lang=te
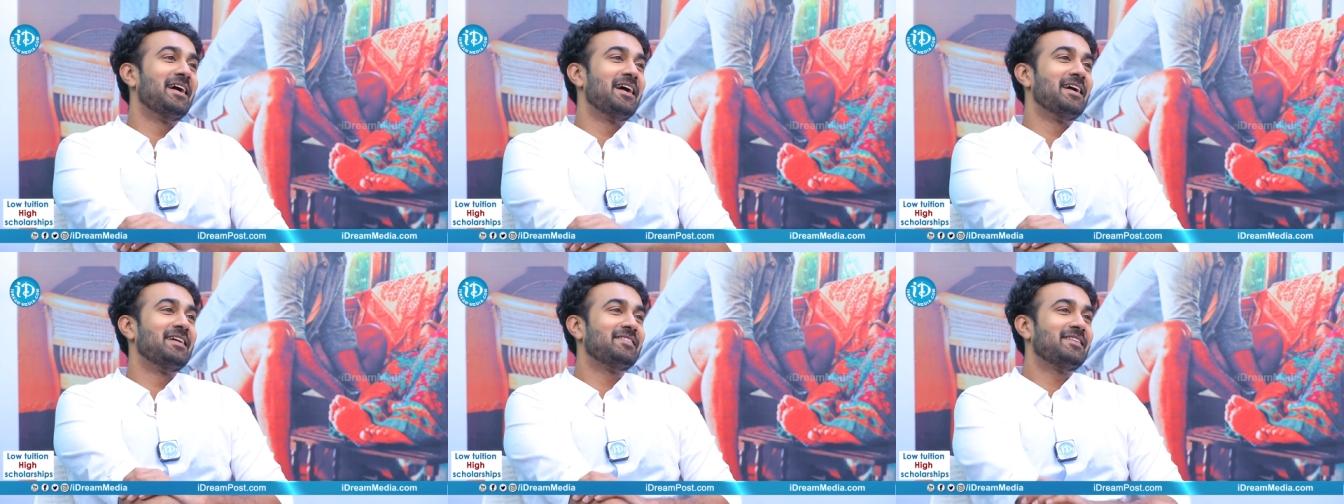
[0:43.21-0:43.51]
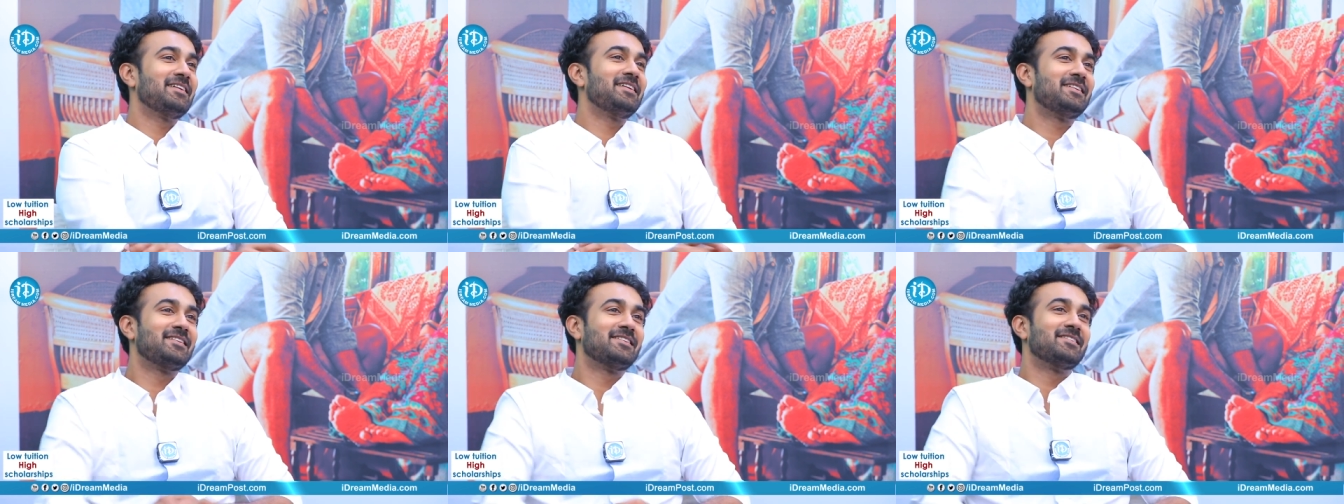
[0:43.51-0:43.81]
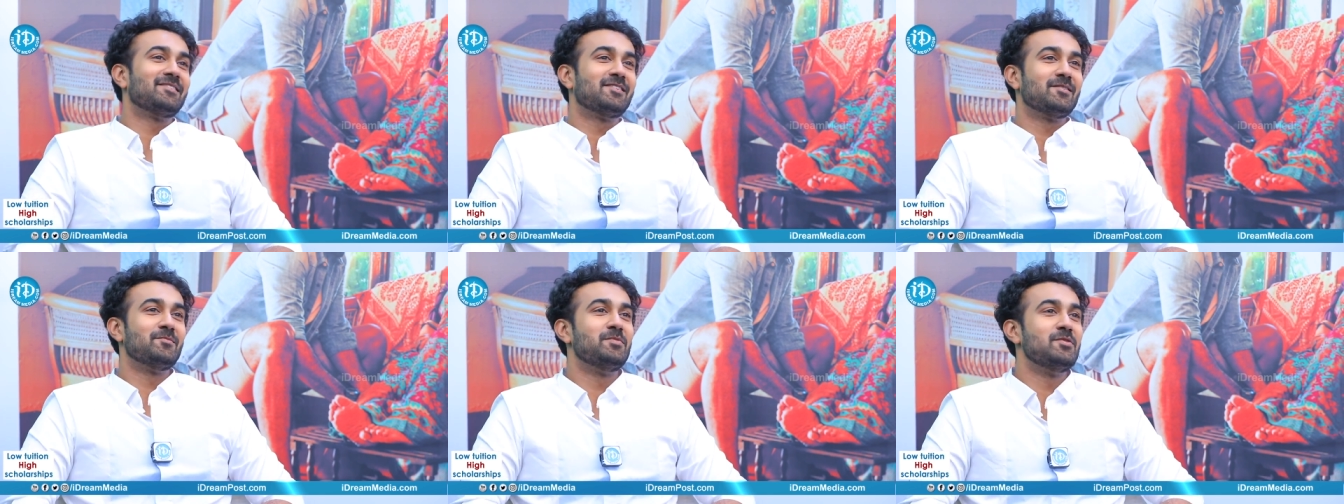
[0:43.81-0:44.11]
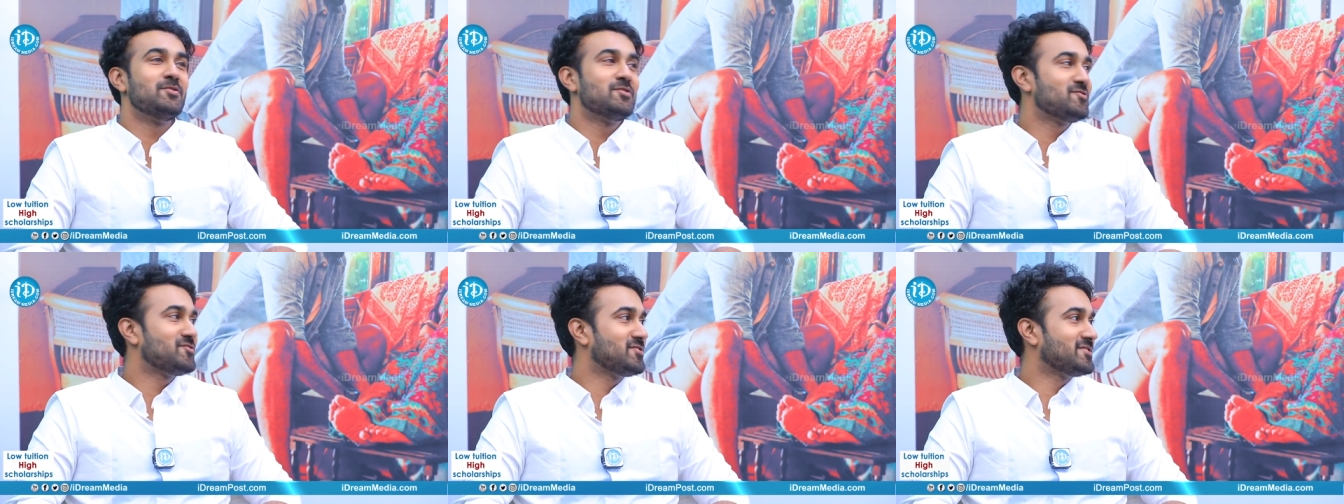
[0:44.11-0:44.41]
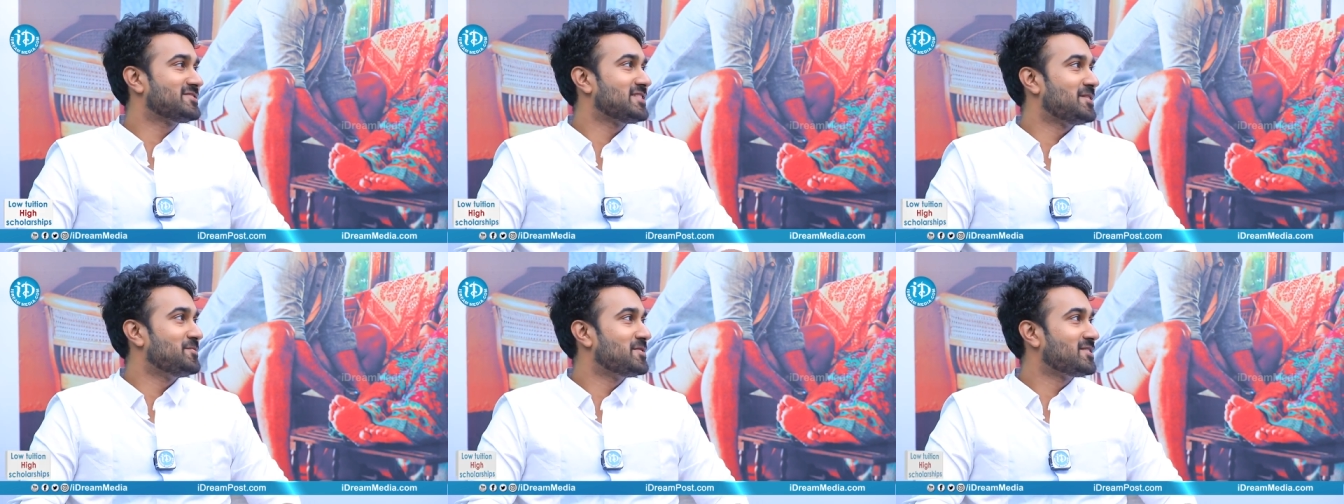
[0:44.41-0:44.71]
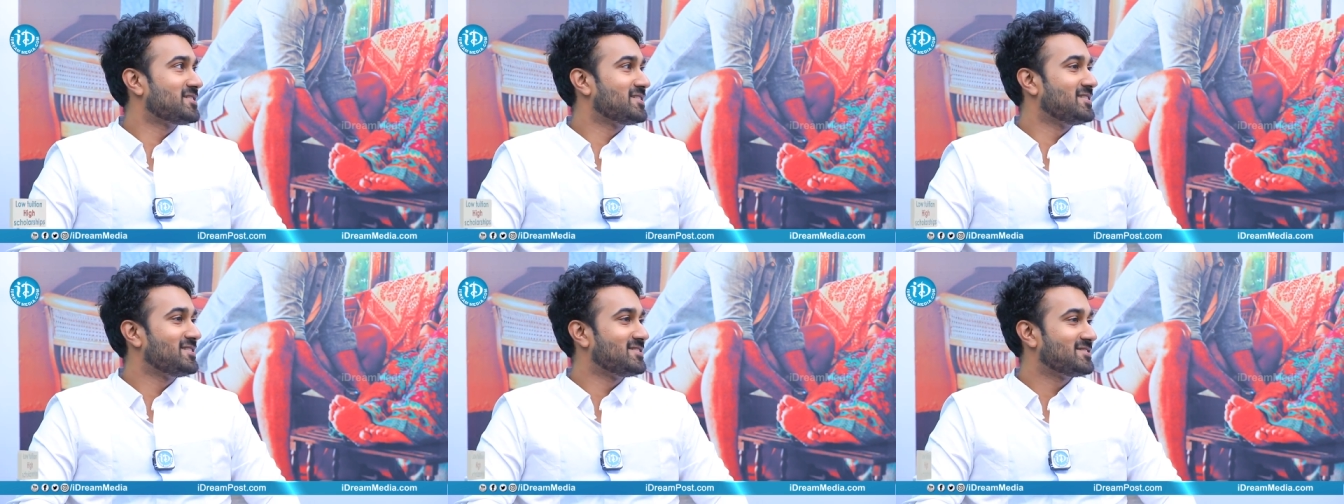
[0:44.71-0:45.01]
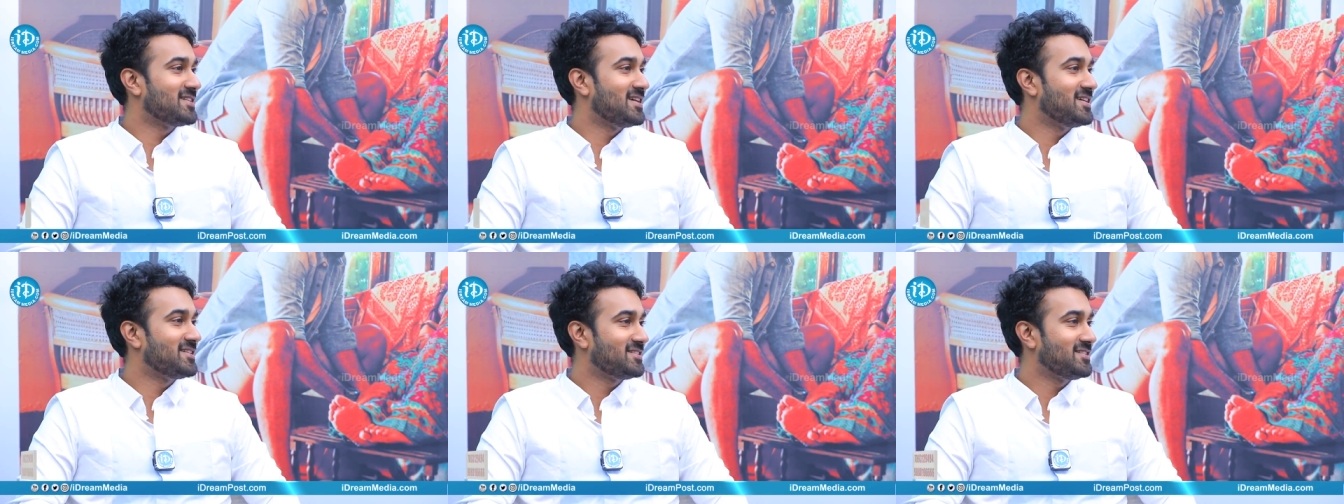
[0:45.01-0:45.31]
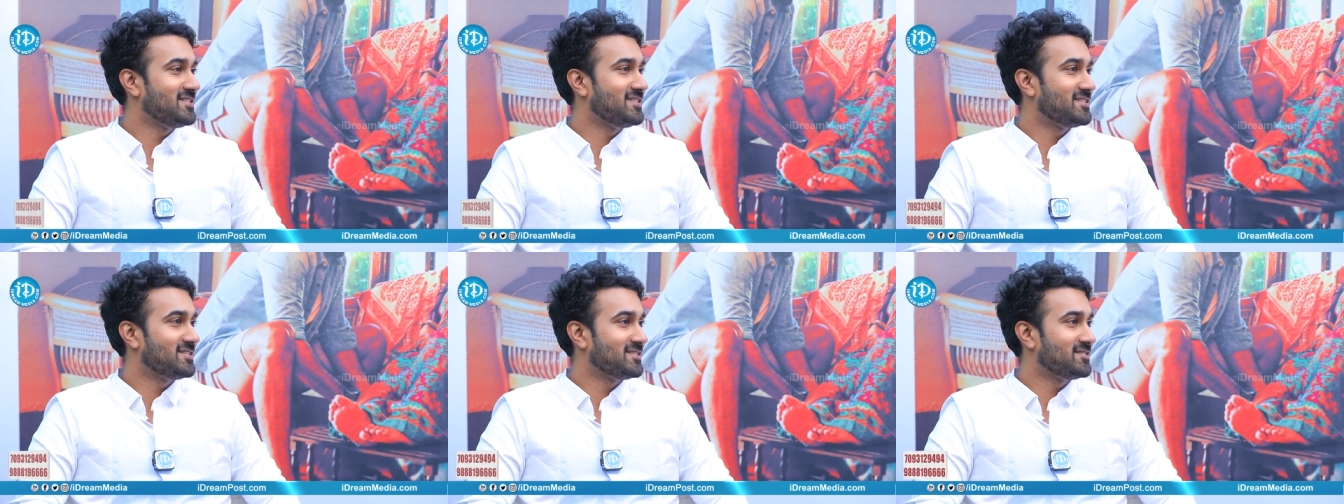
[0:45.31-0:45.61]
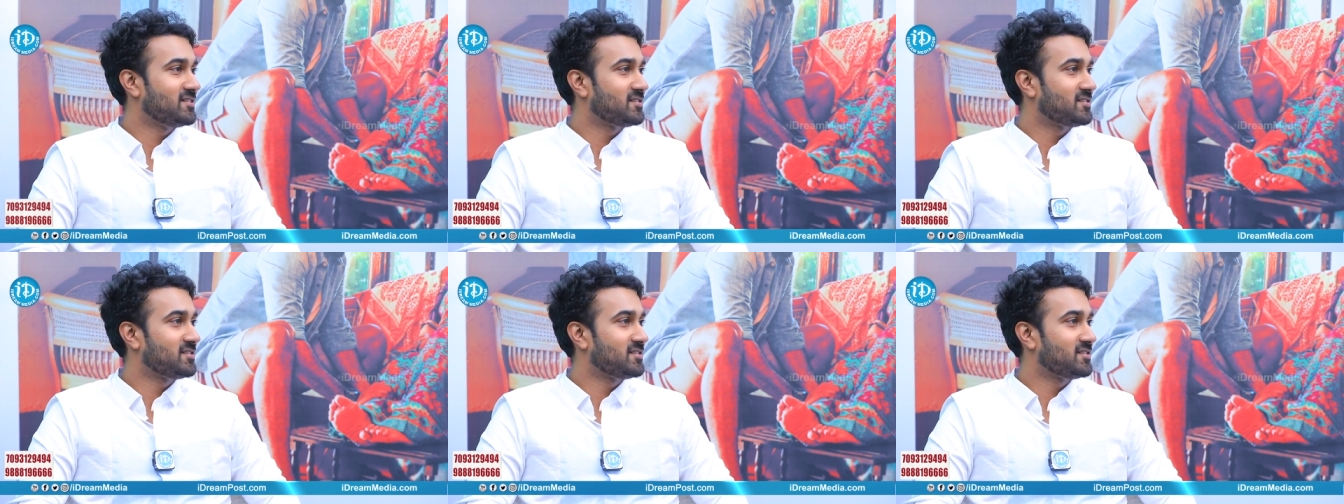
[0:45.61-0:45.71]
ఐ థింక్ ఒక బ్యూటిఫుల్ సమ్మర్ రిలీజ్ ఐ థింక్